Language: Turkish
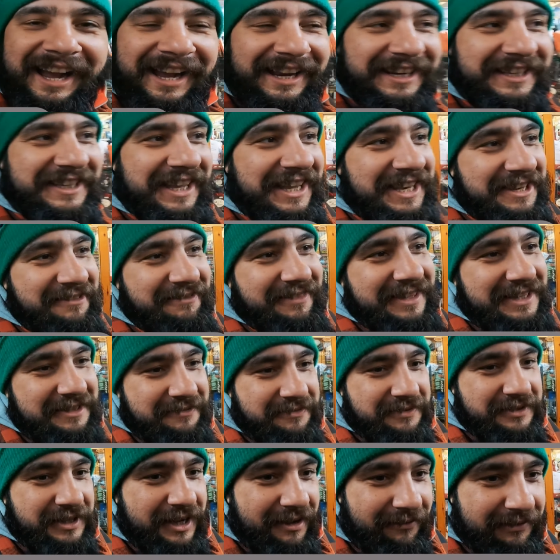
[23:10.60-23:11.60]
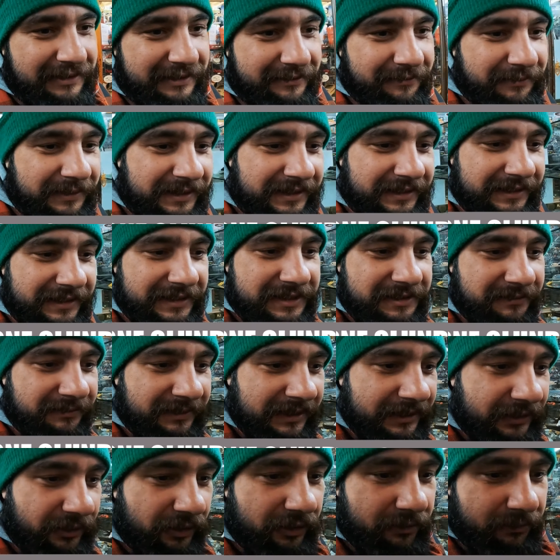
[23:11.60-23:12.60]
Hayır kendime hiçbir şey yapmadım. Bir
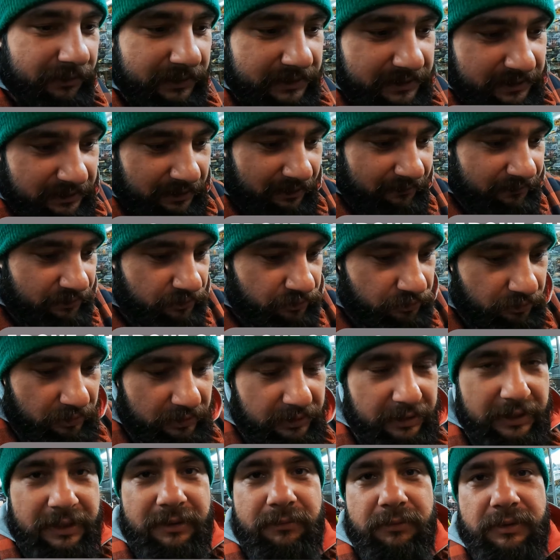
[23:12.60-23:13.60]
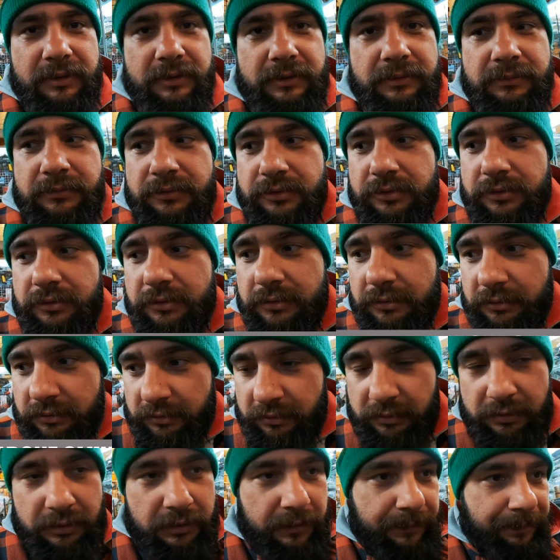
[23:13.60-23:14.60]
kılıcım neden olmasın ama şu an alamıyorum çünkü
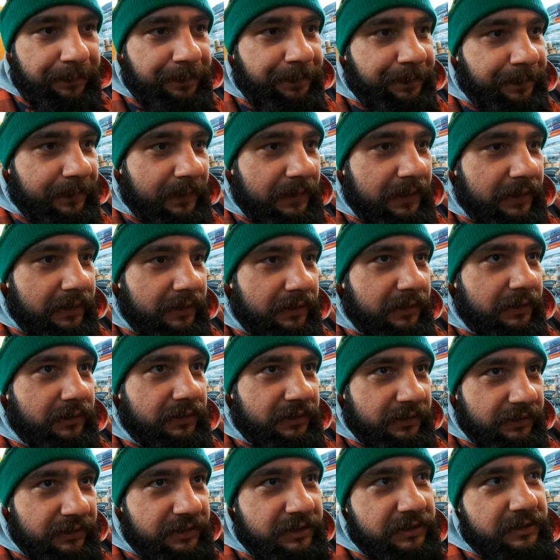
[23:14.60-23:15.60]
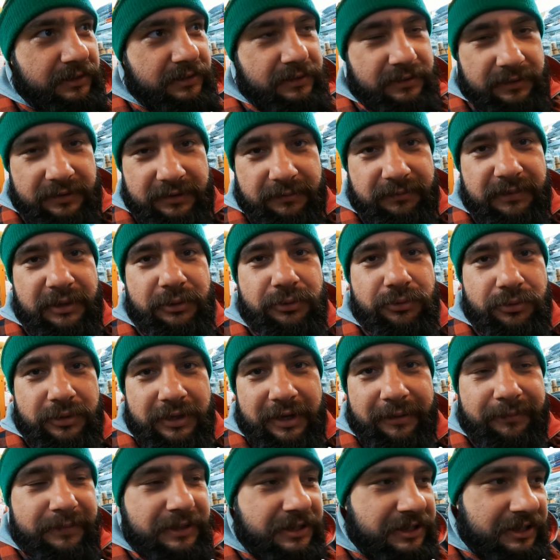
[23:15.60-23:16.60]
e, kılıç sırtımda
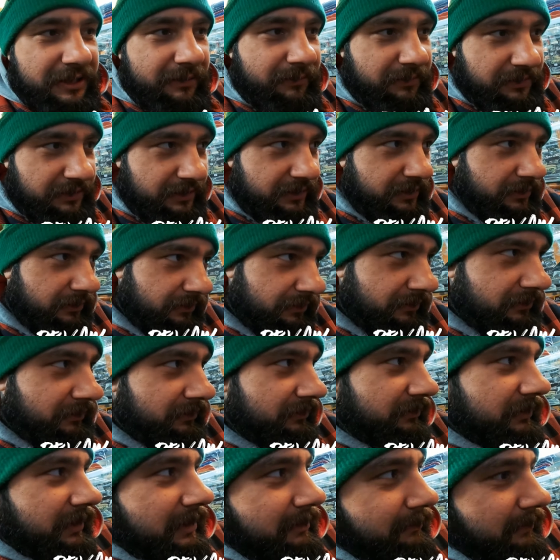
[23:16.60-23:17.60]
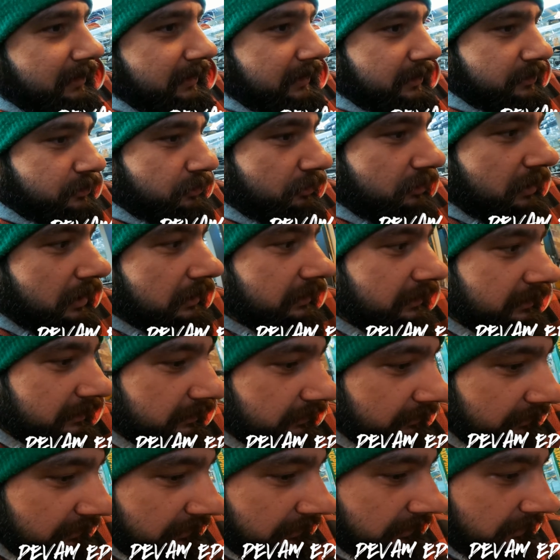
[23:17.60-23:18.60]
yürüyemeyeceğim için Danimarka
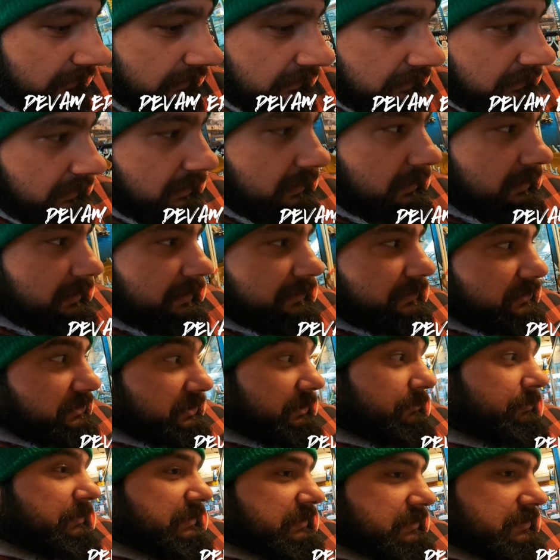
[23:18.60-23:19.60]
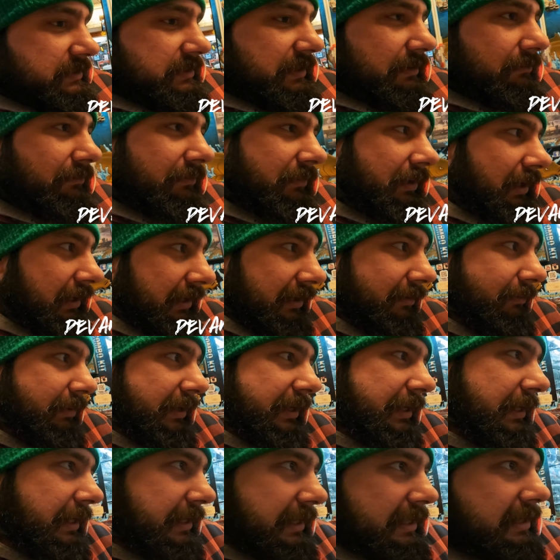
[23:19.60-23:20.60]
sokaklarında yetişebilirsem
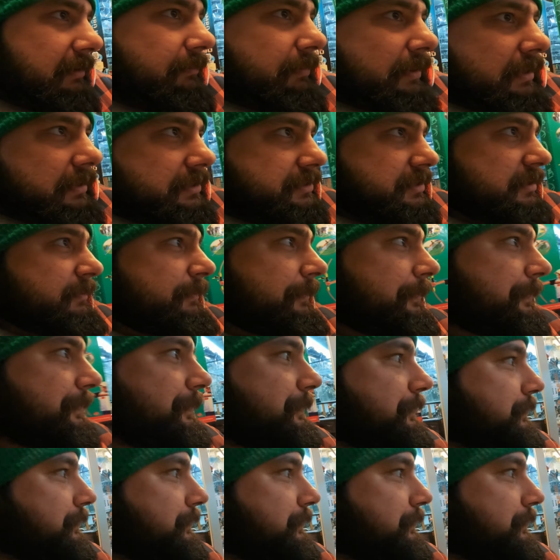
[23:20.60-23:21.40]
arabayla gelip alacağım.